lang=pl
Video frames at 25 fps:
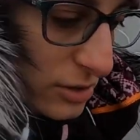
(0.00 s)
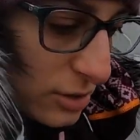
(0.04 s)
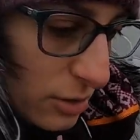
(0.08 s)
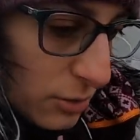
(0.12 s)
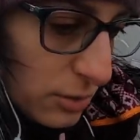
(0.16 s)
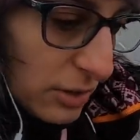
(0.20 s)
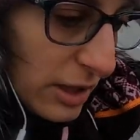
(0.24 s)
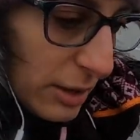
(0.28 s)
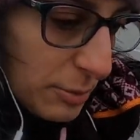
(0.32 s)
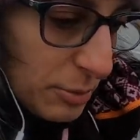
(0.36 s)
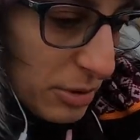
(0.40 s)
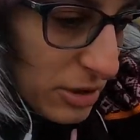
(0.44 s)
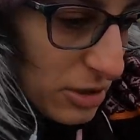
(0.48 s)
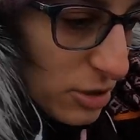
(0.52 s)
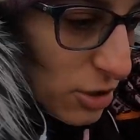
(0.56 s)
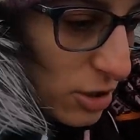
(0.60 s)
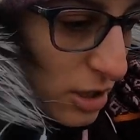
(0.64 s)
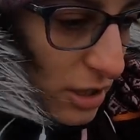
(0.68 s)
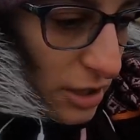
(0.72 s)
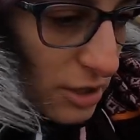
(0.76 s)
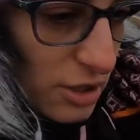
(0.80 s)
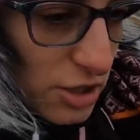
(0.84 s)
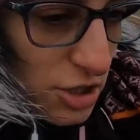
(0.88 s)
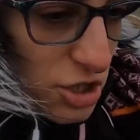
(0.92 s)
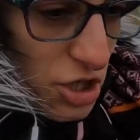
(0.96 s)
Są jakby
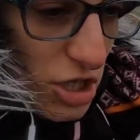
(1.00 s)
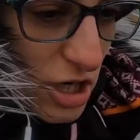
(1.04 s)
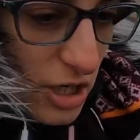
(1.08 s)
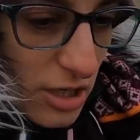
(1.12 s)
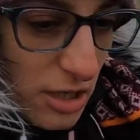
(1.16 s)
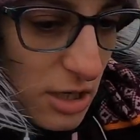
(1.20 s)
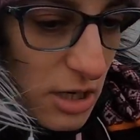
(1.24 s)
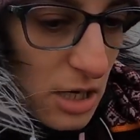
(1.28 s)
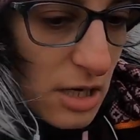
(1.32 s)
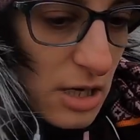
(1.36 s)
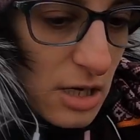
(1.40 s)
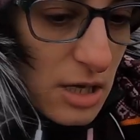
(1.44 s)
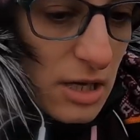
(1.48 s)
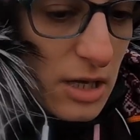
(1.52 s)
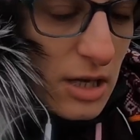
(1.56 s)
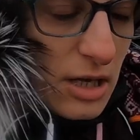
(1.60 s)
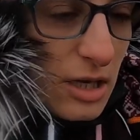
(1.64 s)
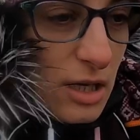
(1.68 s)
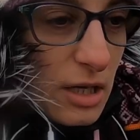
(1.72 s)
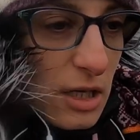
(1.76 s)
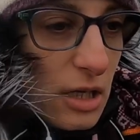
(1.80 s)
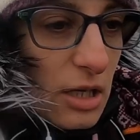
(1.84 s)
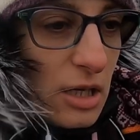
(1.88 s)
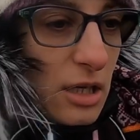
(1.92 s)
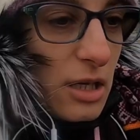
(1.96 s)
trochę niżej
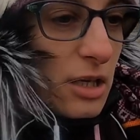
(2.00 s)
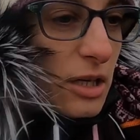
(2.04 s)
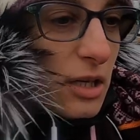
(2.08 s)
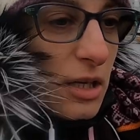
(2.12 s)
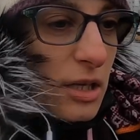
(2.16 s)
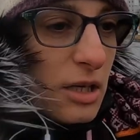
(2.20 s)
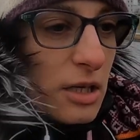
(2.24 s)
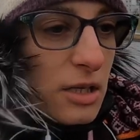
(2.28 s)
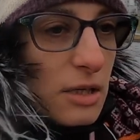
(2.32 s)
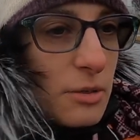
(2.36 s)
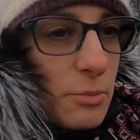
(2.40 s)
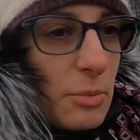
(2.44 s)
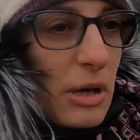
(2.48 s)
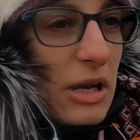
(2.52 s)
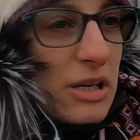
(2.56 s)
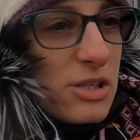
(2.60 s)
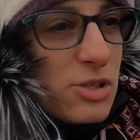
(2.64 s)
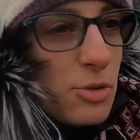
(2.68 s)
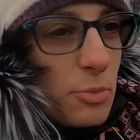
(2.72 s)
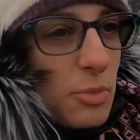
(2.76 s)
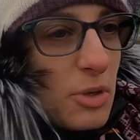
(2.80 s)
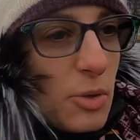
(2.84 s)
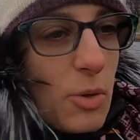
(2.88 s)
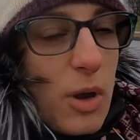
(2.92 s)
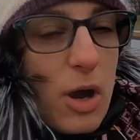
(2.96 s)
i
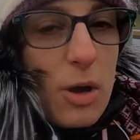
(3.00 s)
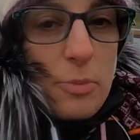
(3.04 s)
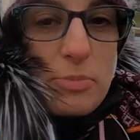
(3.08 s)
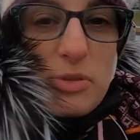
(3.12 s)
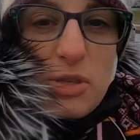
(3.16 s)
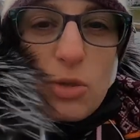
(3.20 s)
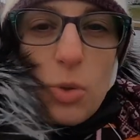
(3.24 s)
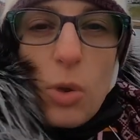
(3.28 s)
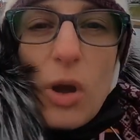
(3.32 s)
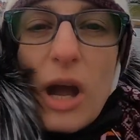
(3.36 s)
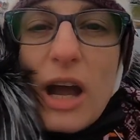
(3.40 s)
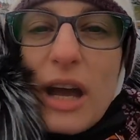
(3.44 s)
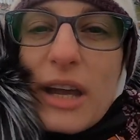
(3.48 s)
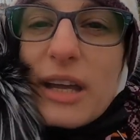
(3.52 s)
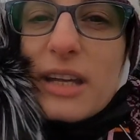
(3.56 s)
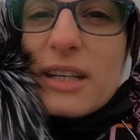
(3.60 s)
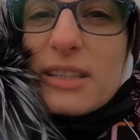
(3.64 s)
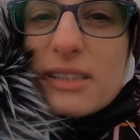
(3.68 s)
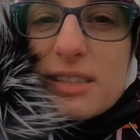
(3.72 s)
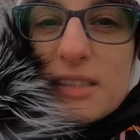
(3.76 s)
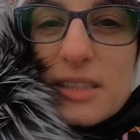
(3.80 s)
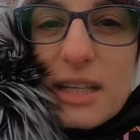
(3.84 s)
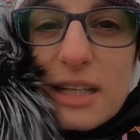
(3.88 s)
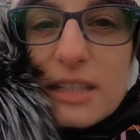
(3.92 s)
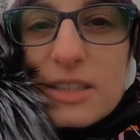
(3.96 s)
bardzo miła obsługa jest,